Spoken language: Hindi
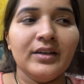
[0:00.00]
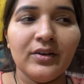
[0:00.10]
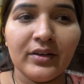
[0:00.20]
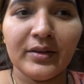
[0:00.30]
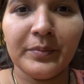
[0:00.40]

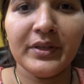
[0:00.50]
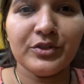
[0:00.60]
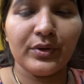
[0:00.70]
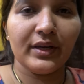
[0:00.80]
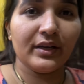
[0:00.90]
और अभी
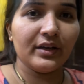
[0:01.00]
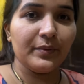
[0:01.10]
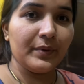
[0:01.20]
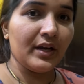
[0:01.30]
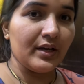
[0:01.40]
जो है घर
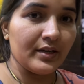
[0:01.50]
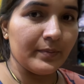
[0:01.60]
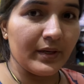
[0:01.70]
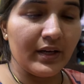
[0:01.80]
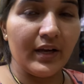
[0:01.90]
में खाना
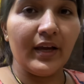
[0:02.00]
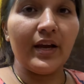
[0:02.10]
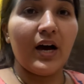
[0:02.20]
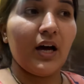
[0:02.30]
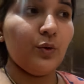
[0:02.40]
बना है
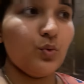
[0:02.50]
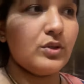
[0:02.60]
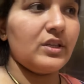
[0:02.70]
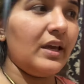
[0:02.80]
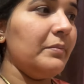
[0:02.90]
आलू
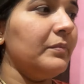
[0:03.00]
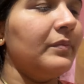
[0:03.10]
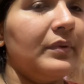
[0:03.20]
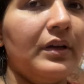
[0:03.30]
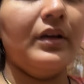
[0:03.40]
सेम
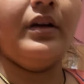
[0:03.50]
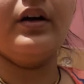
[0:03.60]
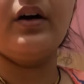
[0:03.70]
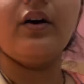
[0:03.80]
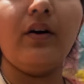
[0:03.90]

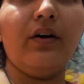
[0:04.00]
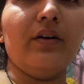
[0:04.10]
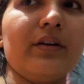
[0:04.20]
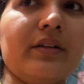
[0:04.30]
और